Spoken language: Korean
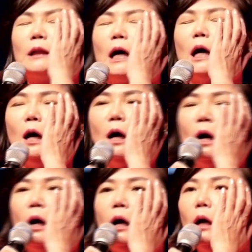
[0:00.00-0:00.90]
안 나.
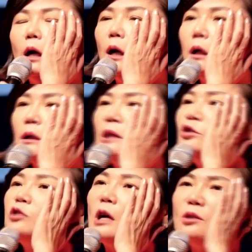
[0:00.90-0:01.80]
난
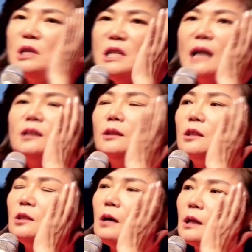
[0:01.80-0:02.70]
중학교 2학년 때
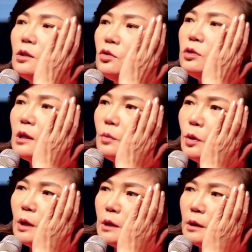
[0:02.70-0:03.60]
정확히 수학을
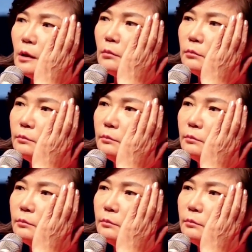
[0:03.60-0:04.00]
포기했어요.